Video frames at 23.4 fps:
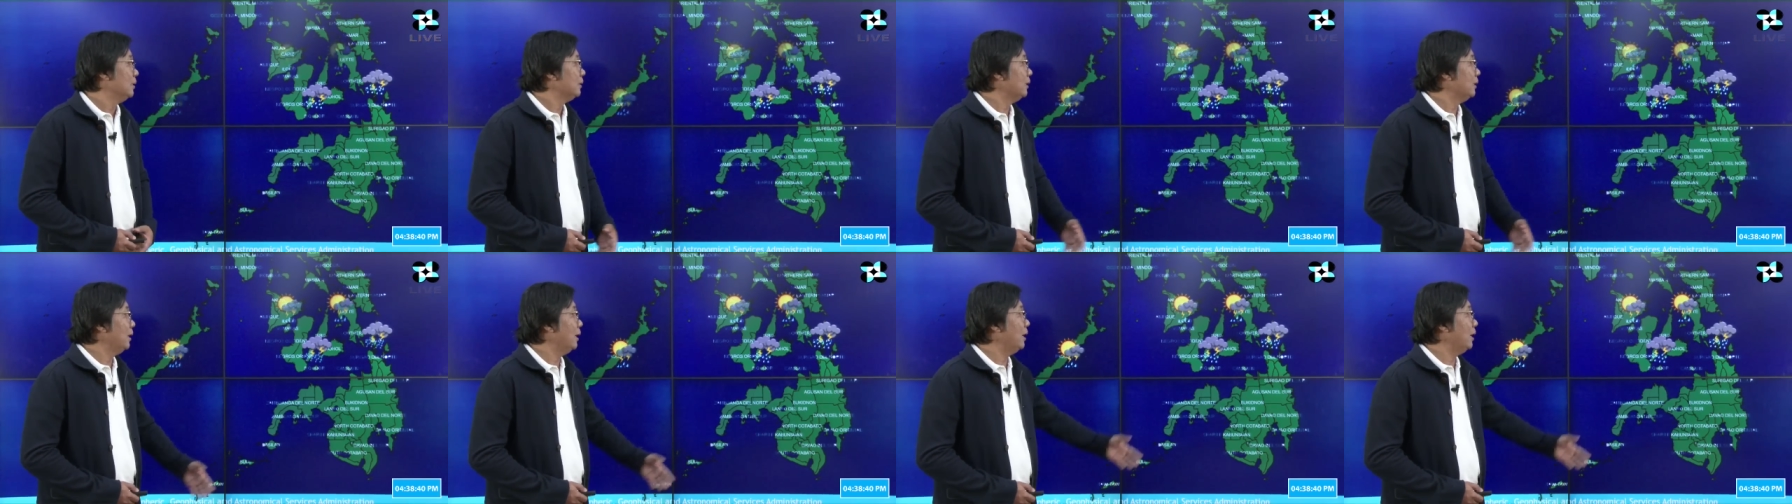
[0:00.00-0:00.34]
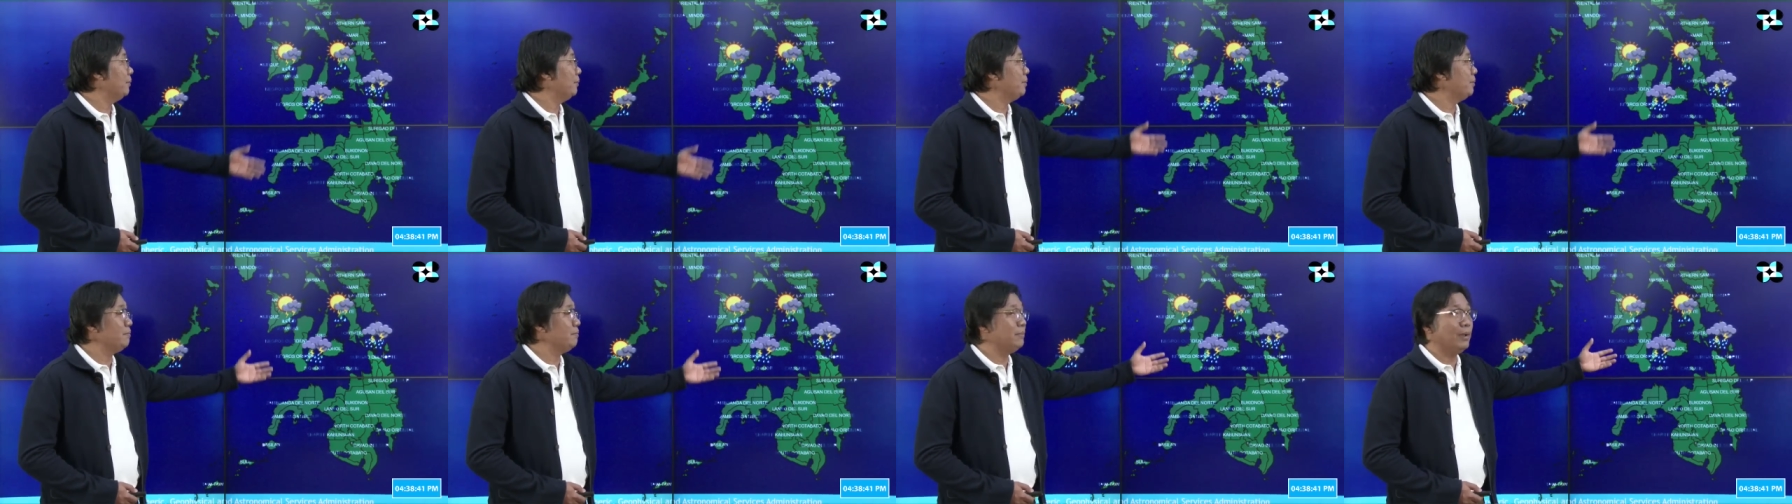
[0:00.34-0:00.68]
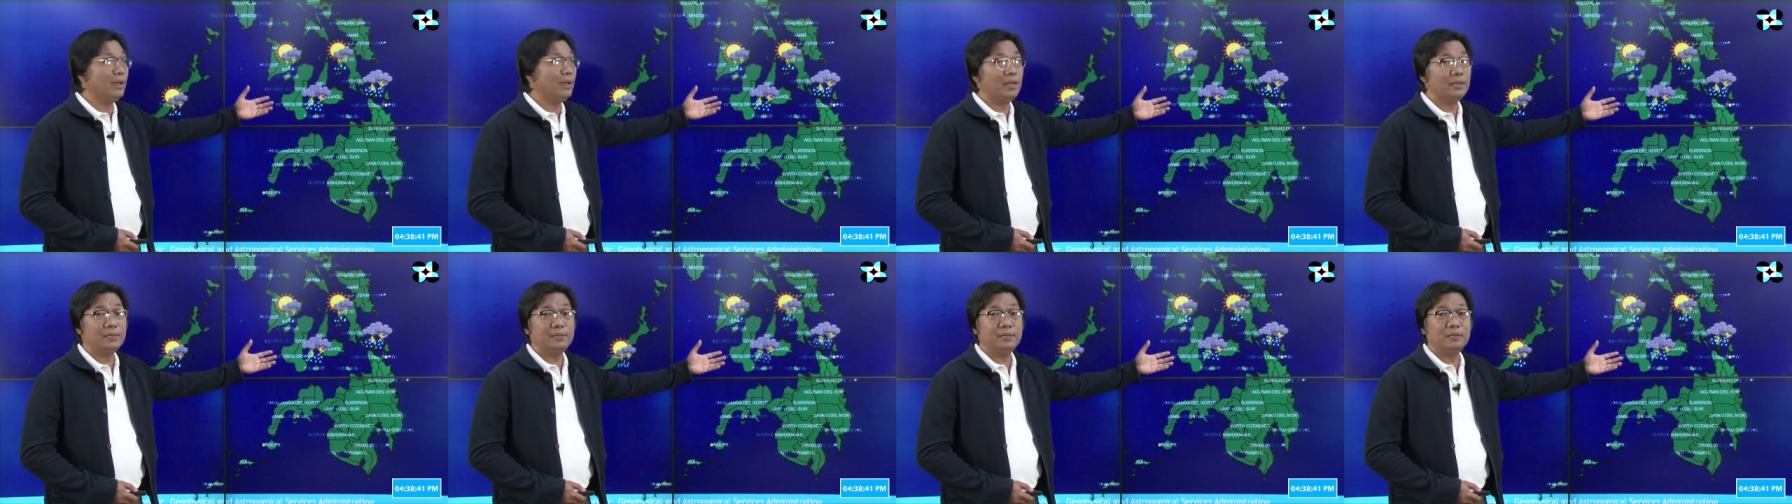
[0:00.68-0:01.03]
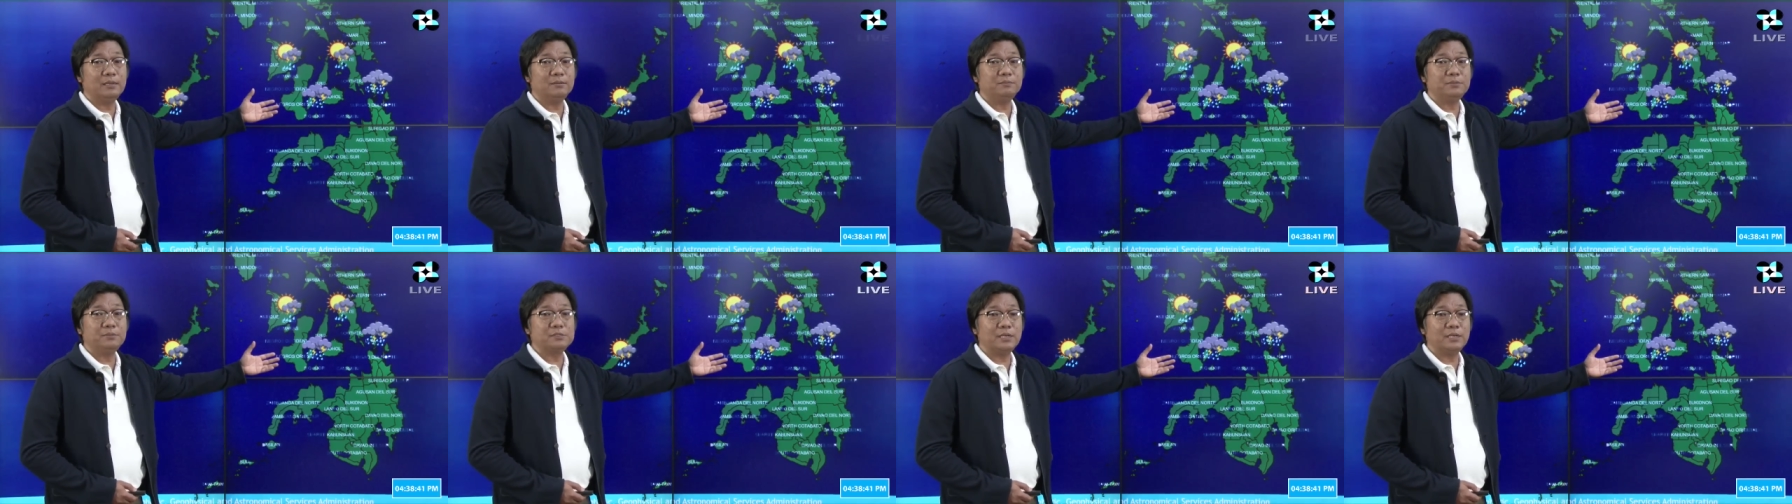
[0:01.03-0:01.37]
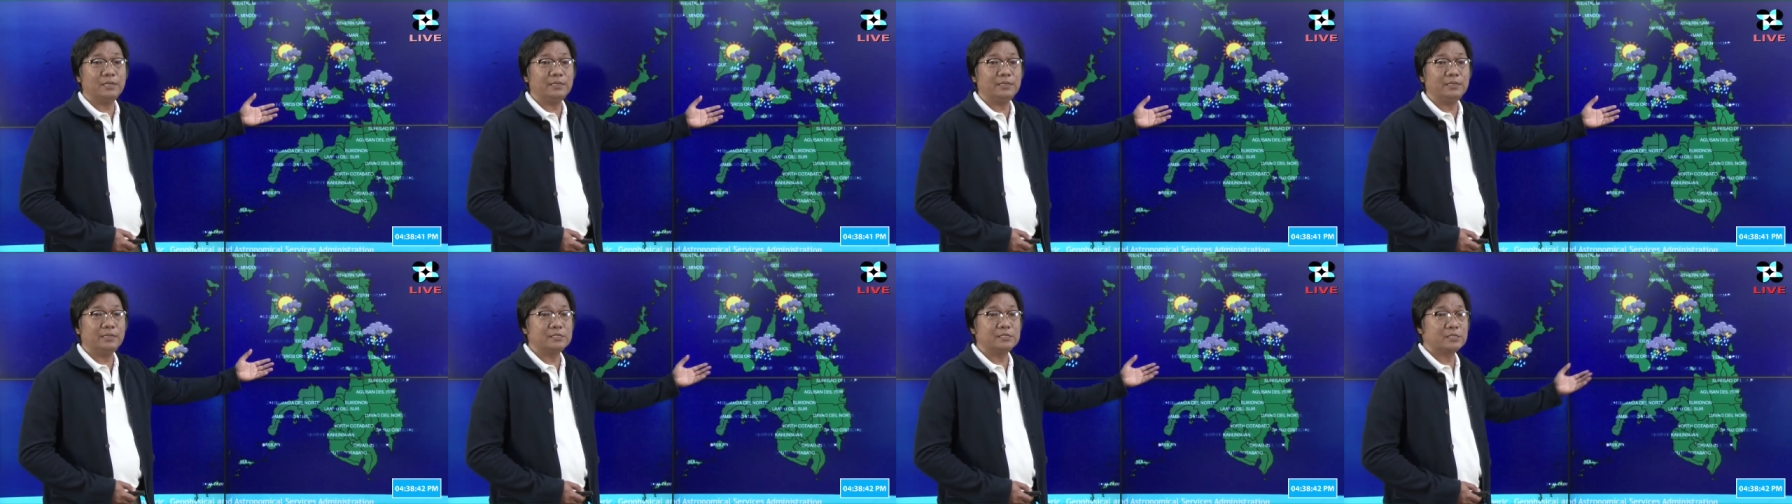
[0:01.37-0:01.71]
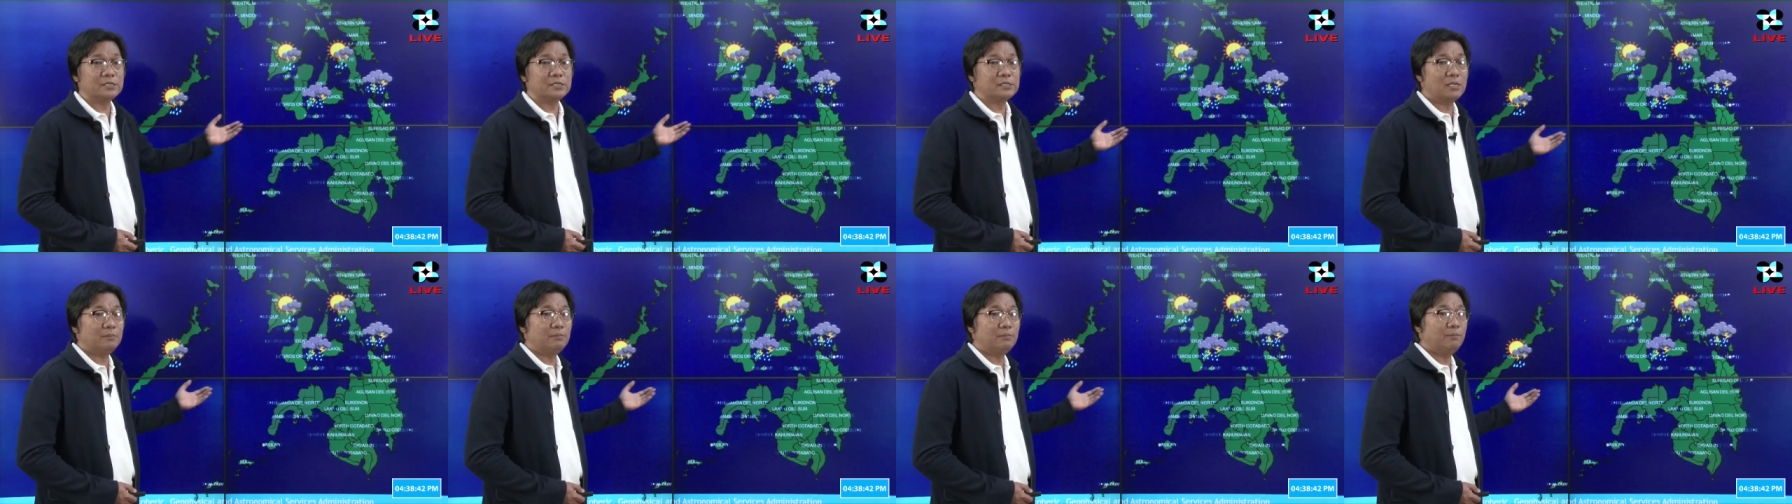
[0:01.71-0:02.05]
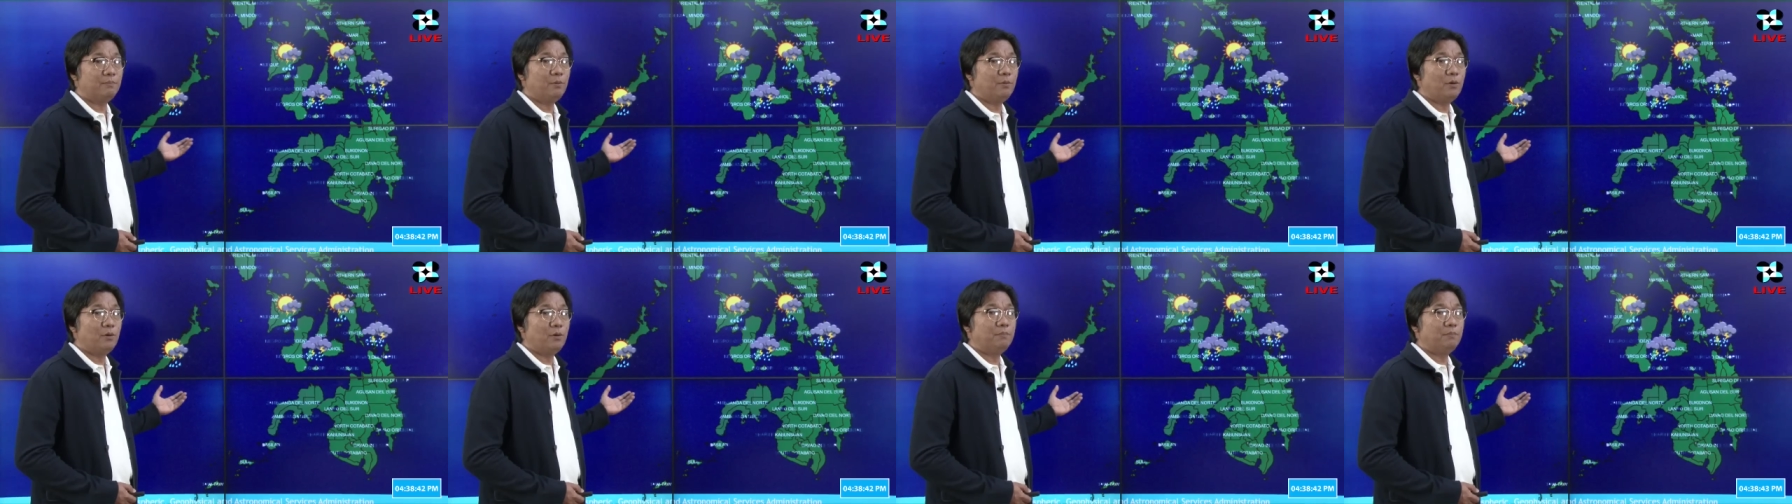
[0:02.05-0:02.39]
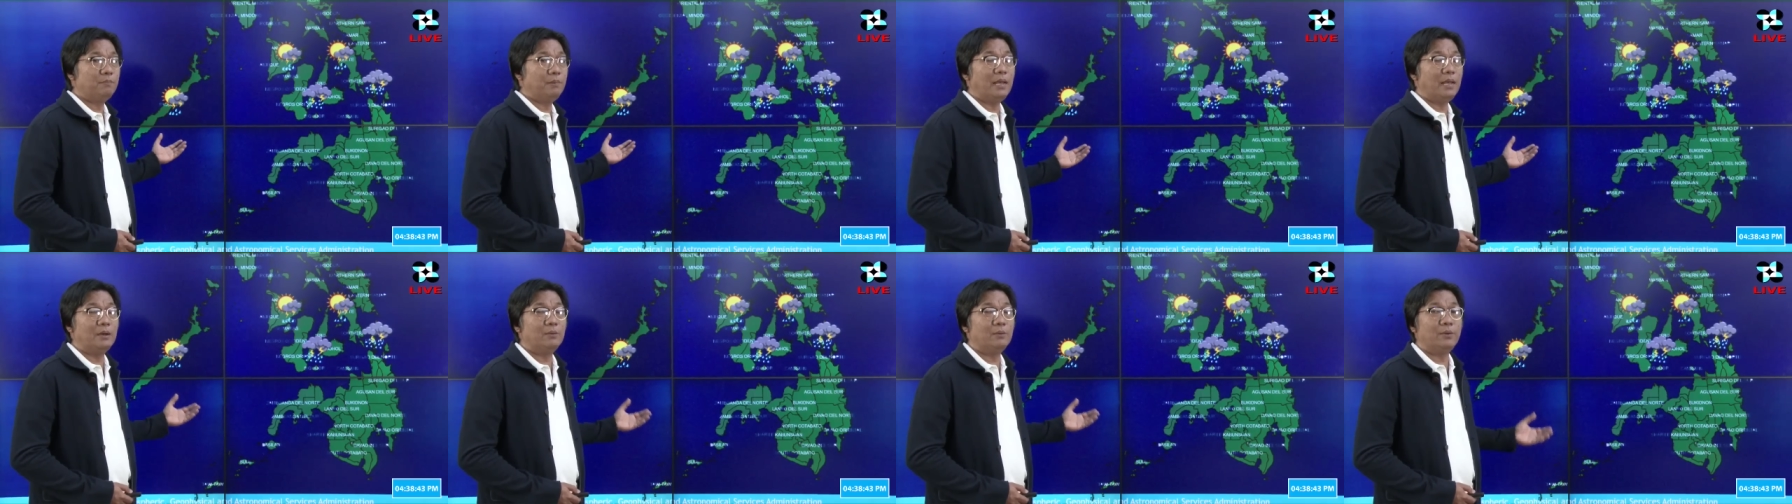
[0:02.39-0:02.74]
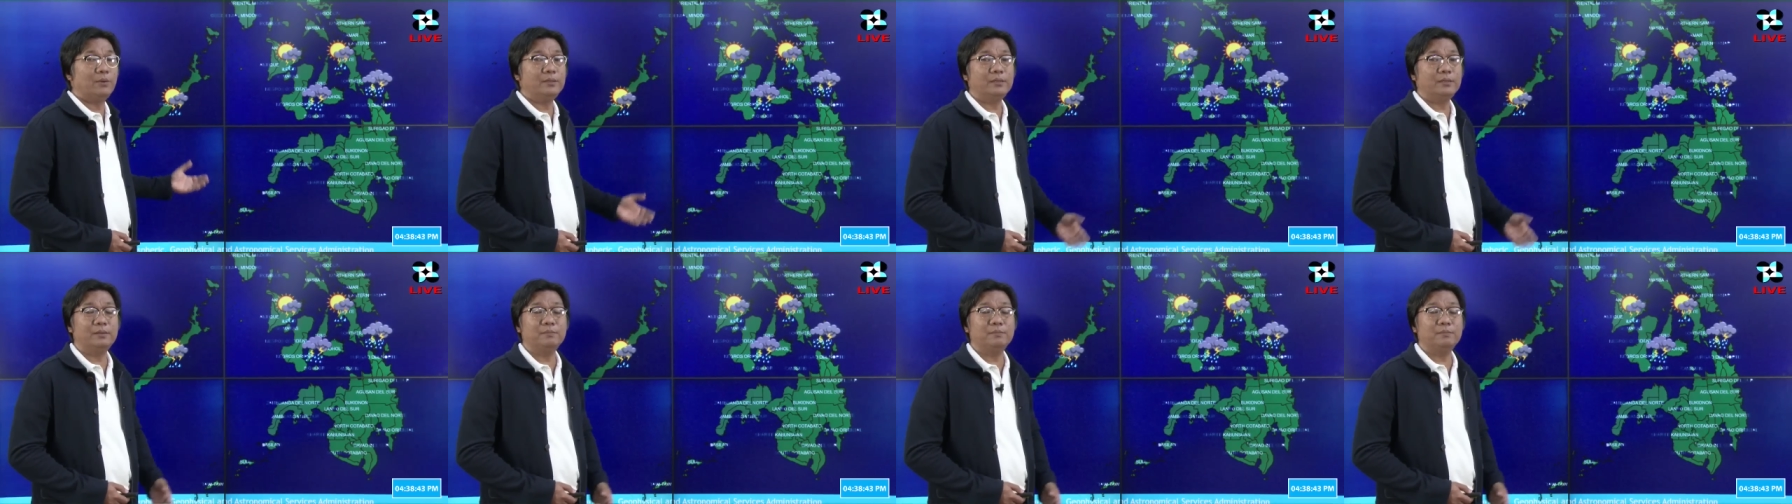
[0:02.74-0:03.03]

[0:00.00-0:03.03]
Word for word: Nalalabing bahagi ng Visayas kasama po ang Palawan